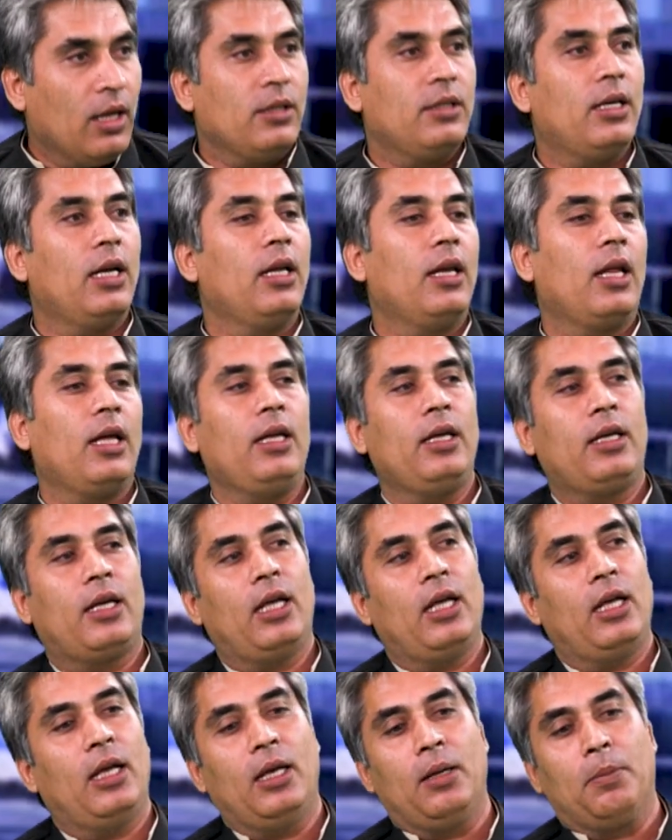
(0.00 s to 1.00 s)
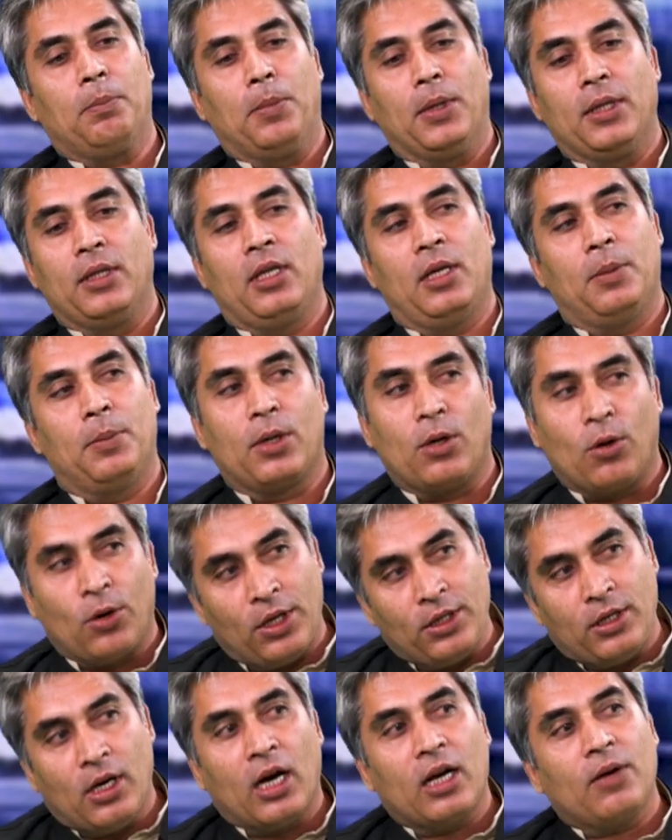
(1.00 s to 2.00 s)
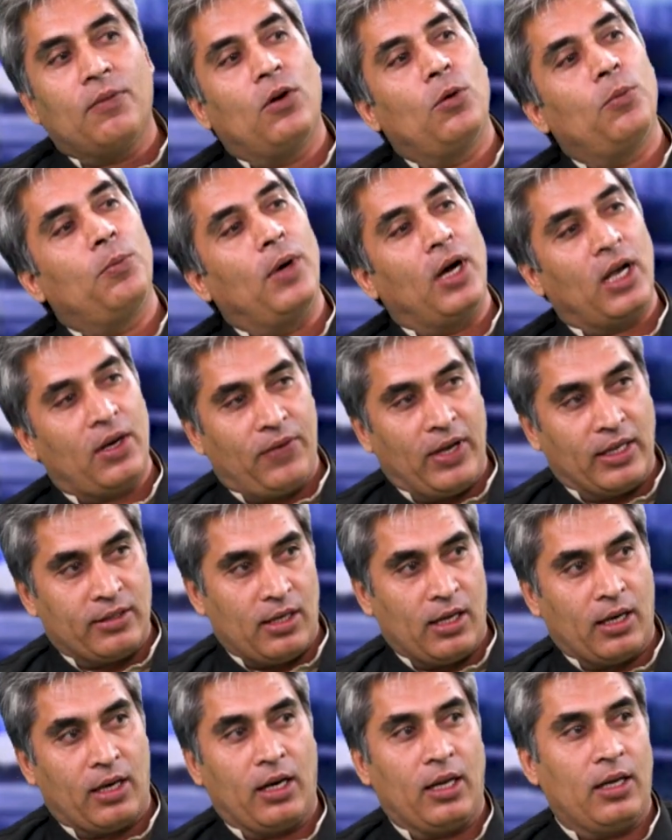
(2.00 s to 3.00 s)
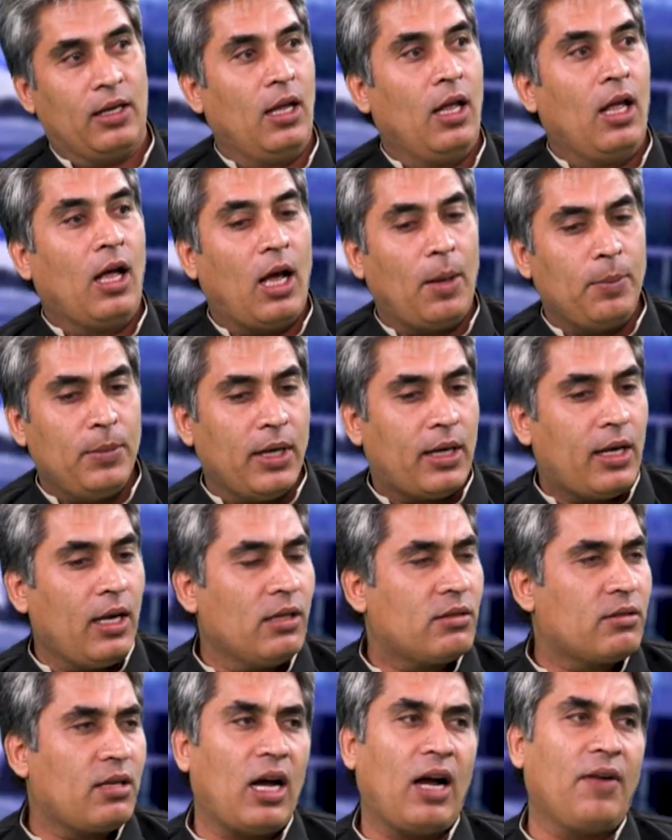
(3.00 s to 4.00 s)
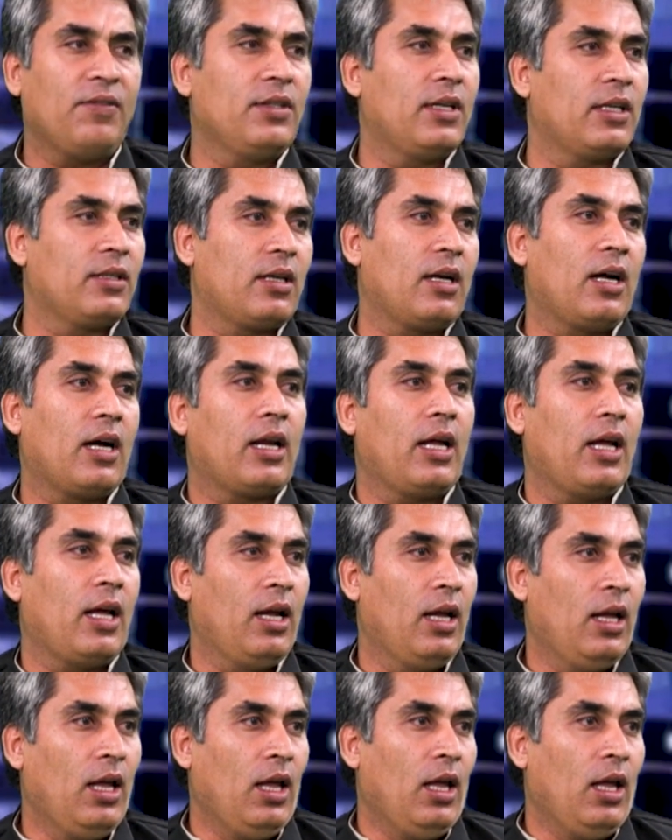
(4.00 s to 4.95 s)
ये नहीं कि बंदे भगौड़े जाके वो बाहर फैसला करें अब देखें साफ नज़र आ रहा है